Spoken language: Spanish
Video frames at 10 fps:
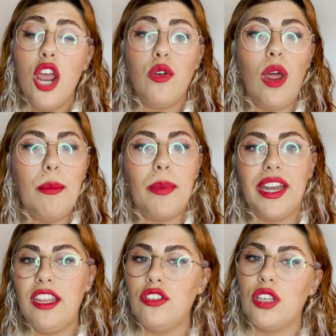No hay
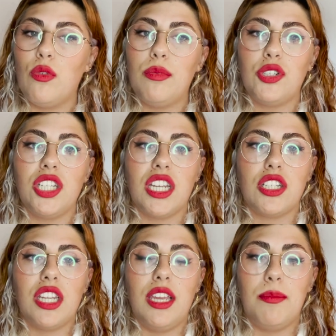paneos de cuerpos
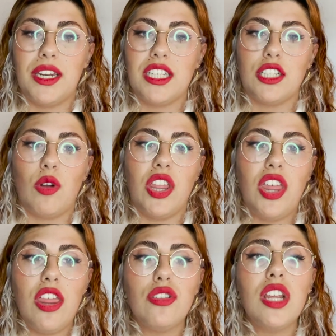
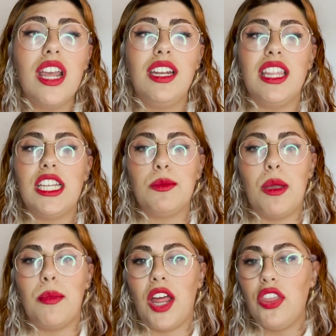hipersexualizados ni
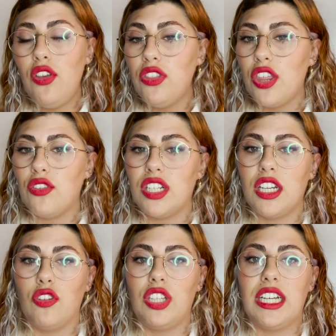desmembración de zonas
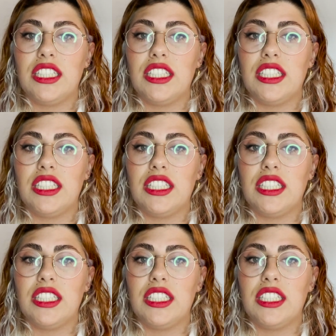eróticas,